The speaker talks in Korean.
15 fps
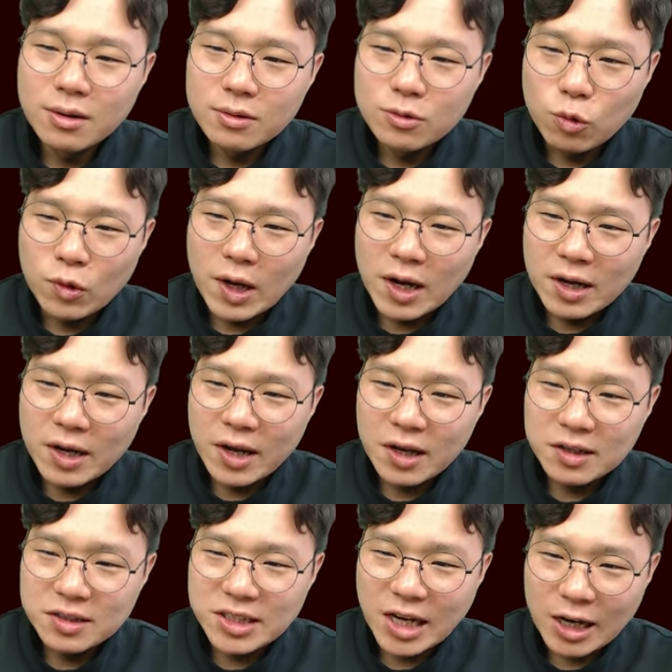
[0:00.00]
농약의
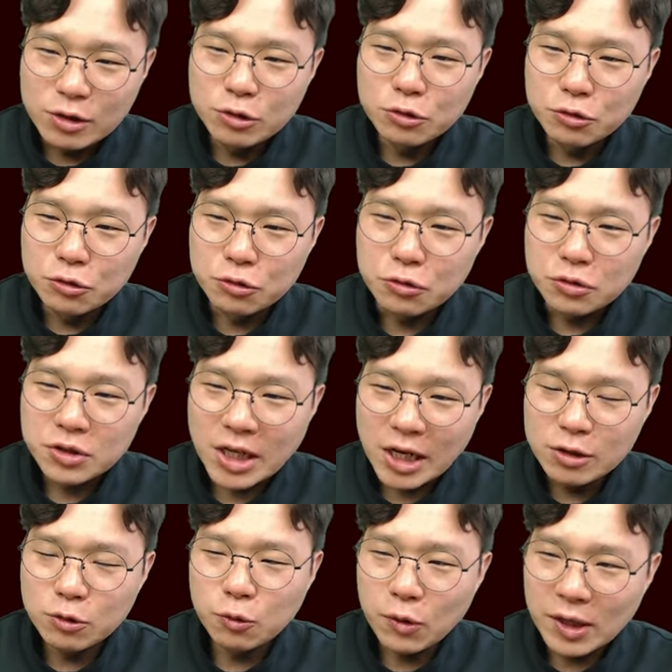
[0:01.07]
그 잔류,
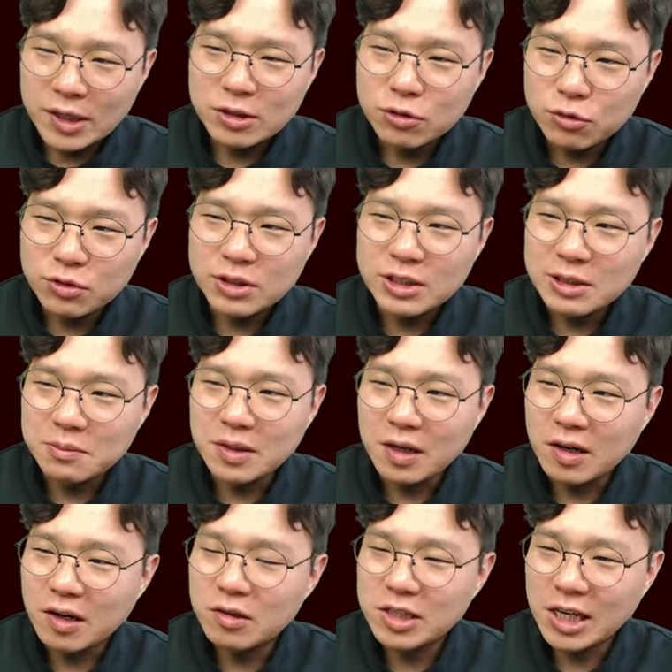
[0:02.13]
잔류 농약이 있을 수 있습니다.
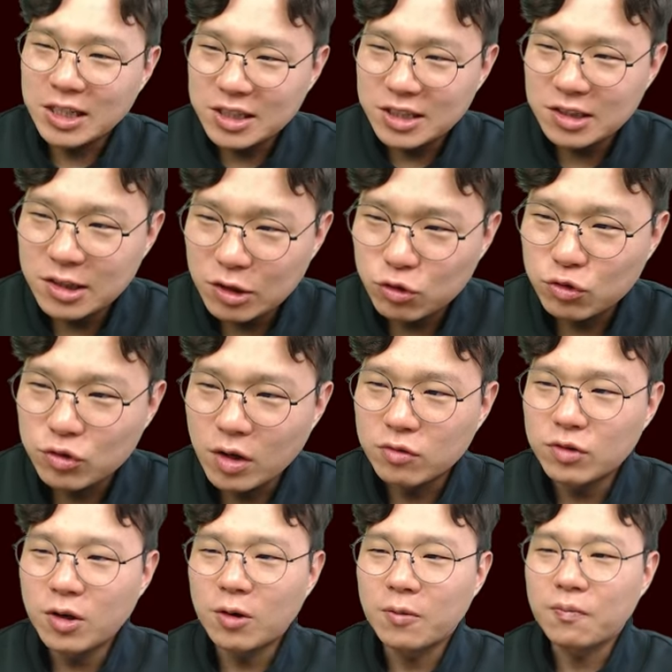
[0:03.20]
그래서 잘 씻는 게
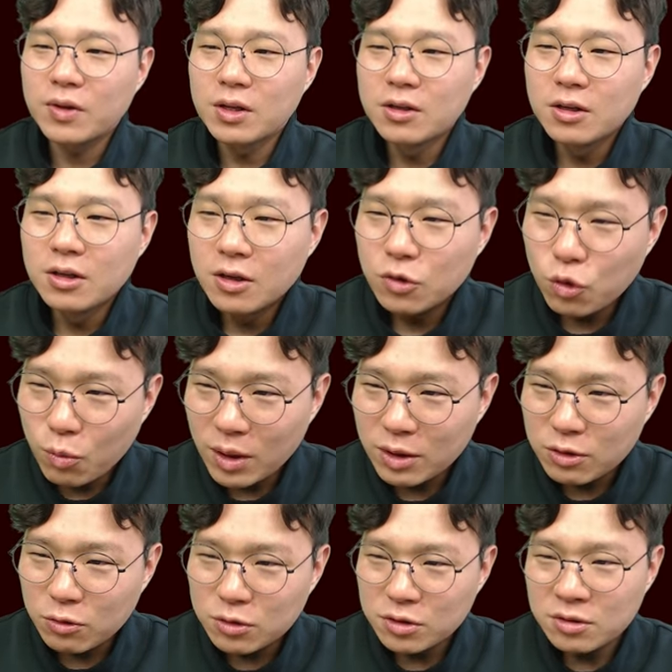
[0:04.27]
중요하고요.
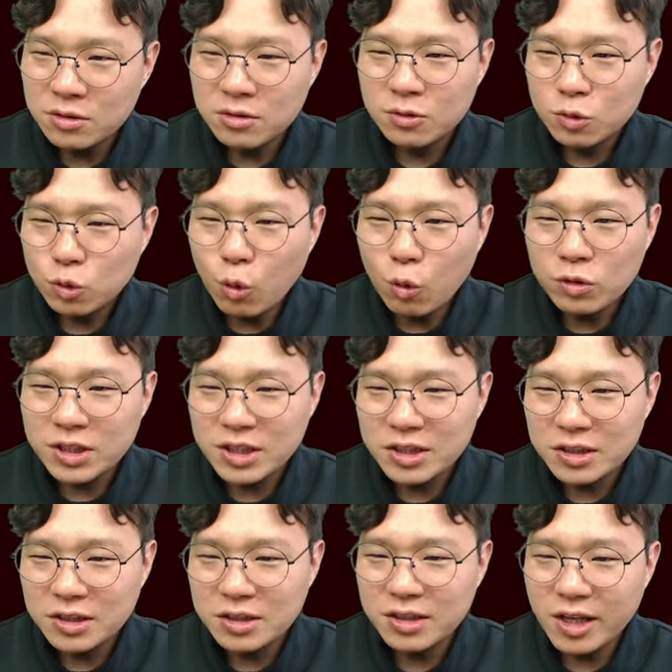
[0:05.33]
토마토는
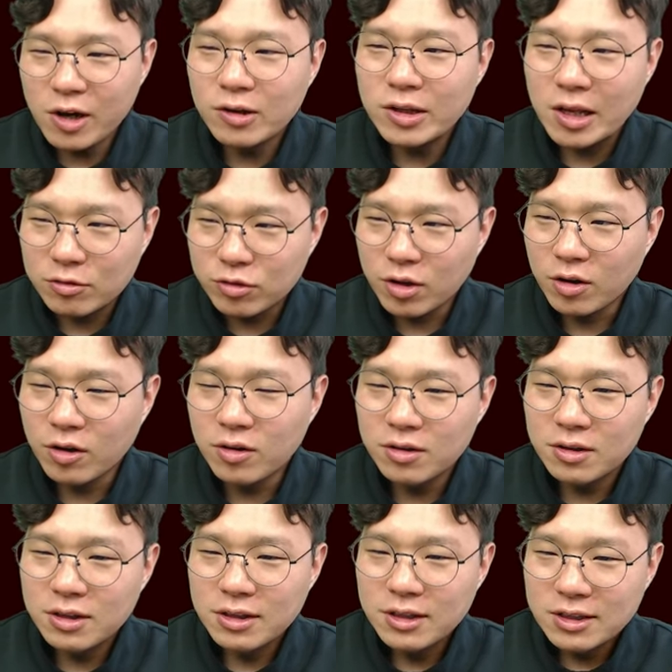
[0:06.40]
꼭지를 떼어내고요.
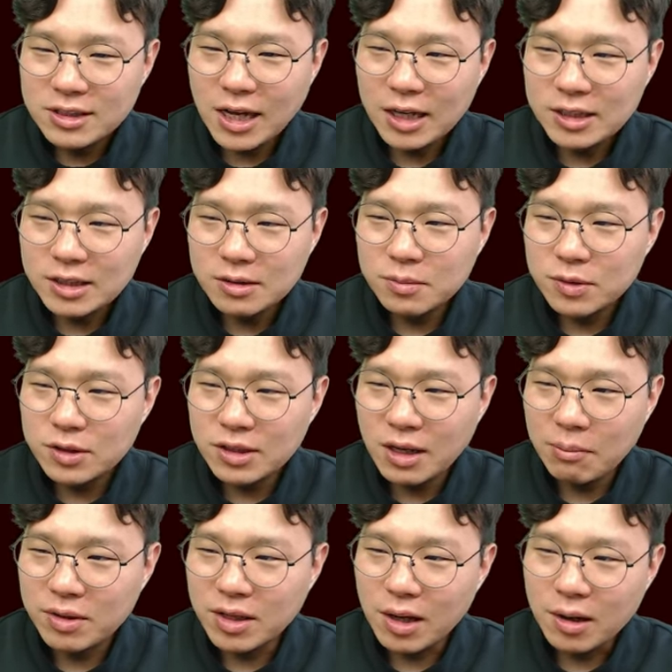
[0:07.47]
4등분을
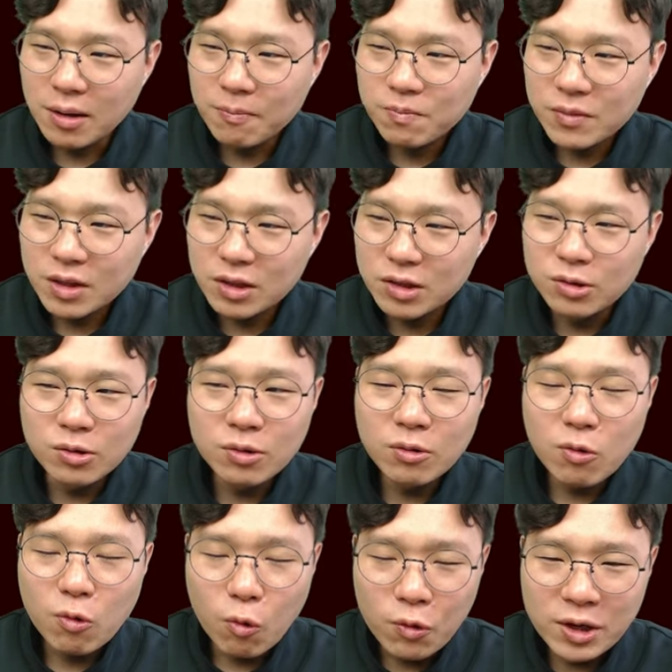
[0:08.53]
합니다. 그리고
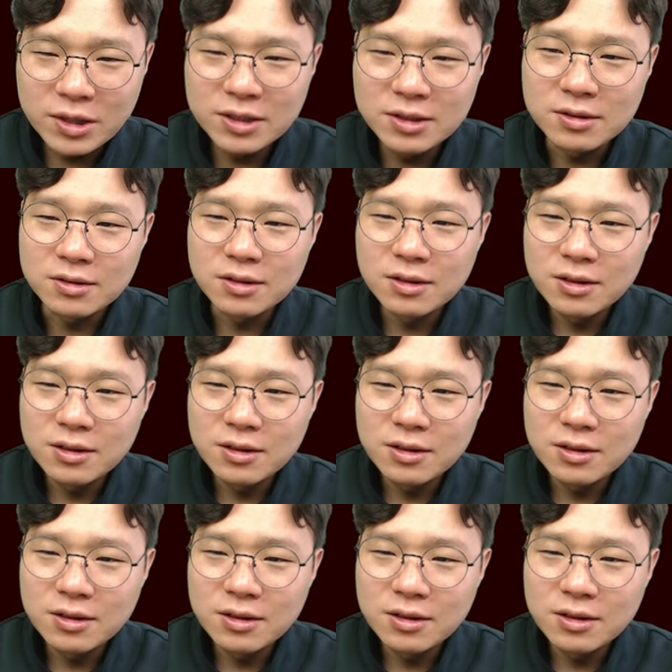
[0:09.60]
오이는